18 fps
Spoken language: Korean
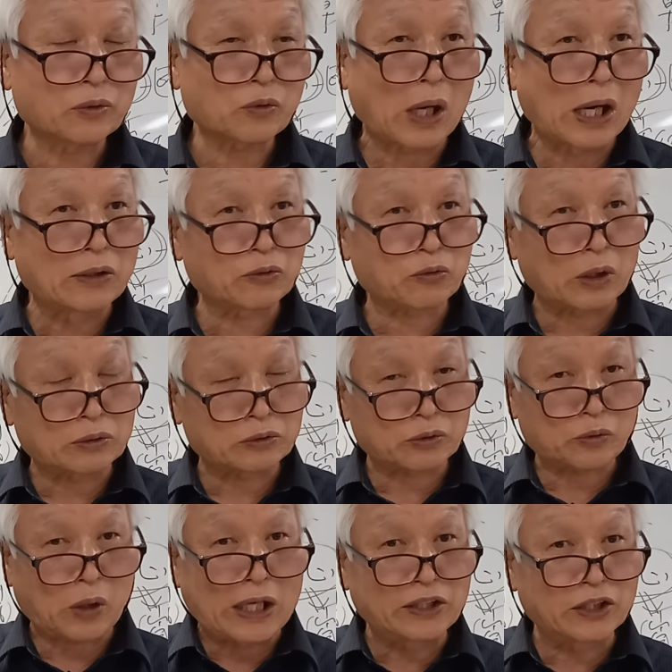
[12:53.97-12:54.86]

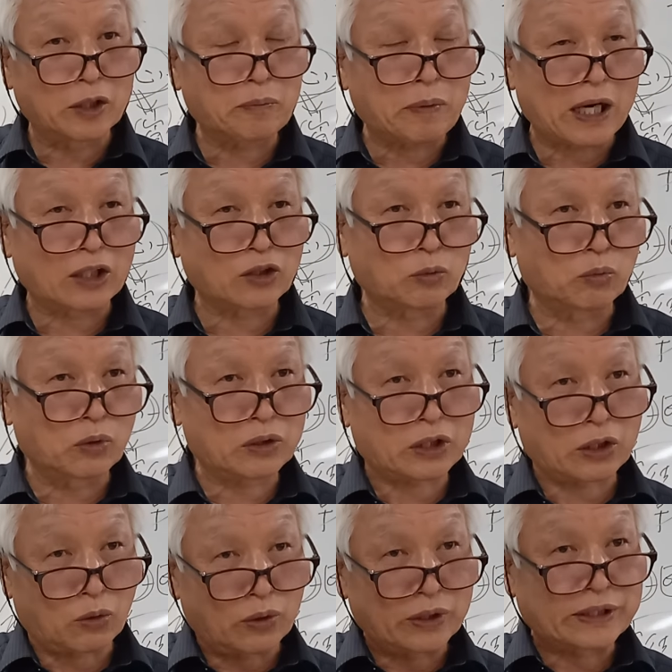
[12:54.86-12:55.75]
관정 파가지고 물
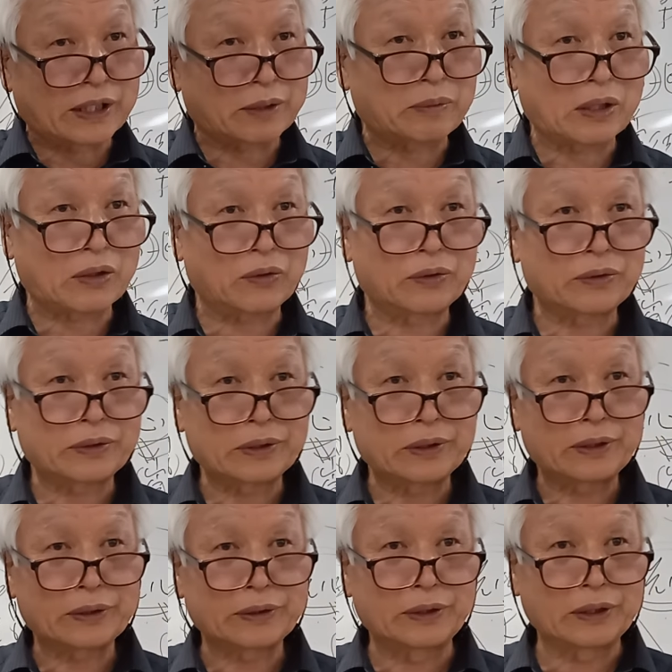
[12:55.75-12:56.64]
끌어올리잖아, 바로.
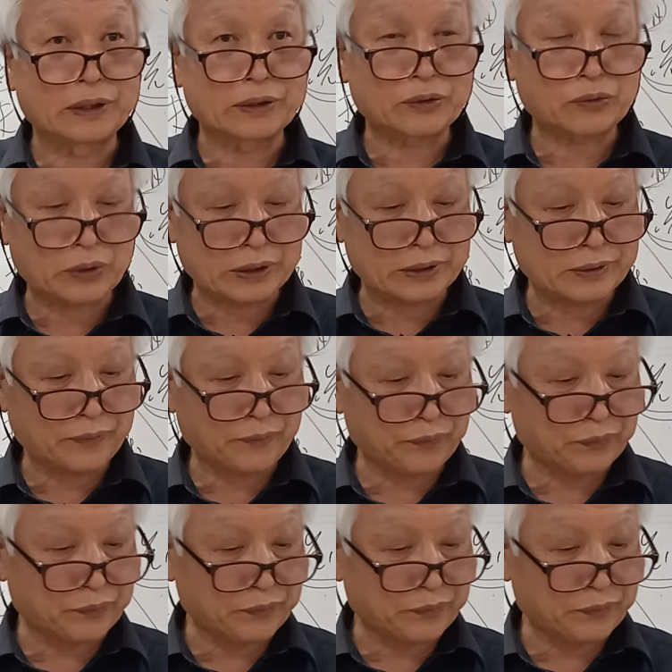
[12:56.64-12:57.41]
그런 것도 같아요.